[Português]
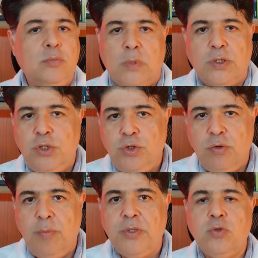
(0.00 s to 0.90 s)
atingiu
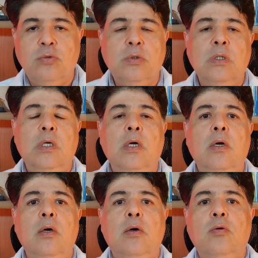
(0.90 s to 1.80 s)
a pessoa,
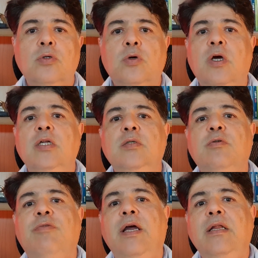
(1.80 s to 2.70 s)
o nosso organismo
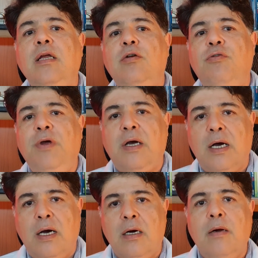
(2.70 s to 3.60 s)
vai
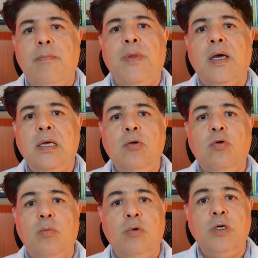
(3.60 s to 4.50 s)
identificar aquilo
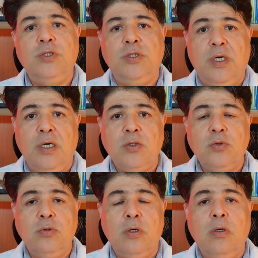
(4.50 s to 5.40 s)
como um agente
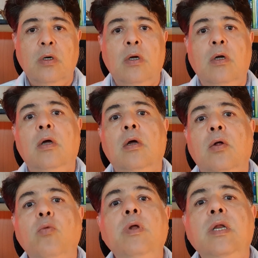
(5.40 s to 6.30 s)
agressor.
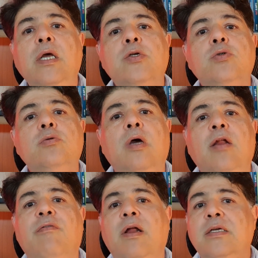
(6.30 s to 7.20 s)
No início,
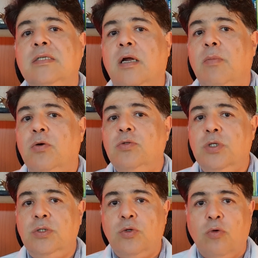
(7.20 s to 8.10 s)
ele vai lançar mal de
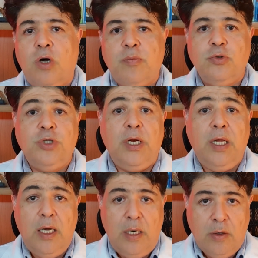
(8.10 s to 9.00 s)
anticorpos
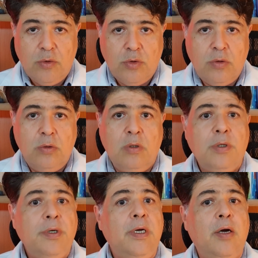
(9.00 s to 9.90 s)
genéricos,
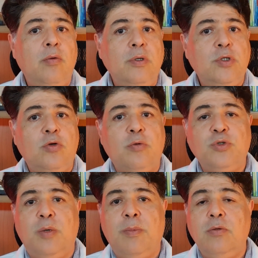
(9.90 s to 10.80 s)
que é um anticorpo
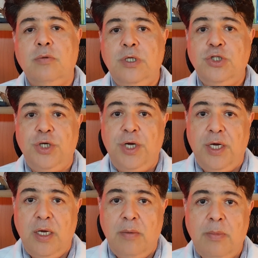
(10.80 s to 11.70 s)
chamado
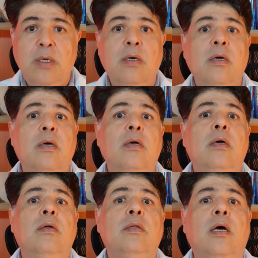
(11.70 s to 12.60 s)
IgM,
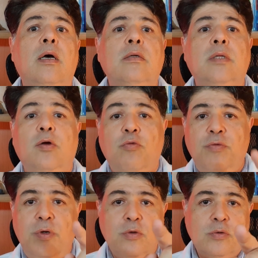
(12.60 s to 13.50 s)
tá? Tem um
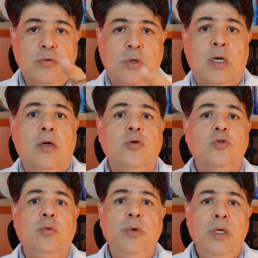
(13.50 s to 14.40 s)
vírus no canal
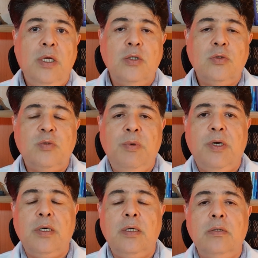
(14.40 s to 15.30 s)
sobre isso
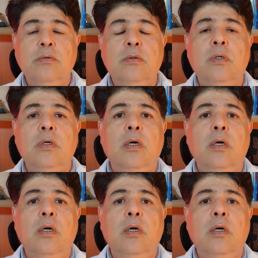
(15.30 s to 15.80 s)
explicando.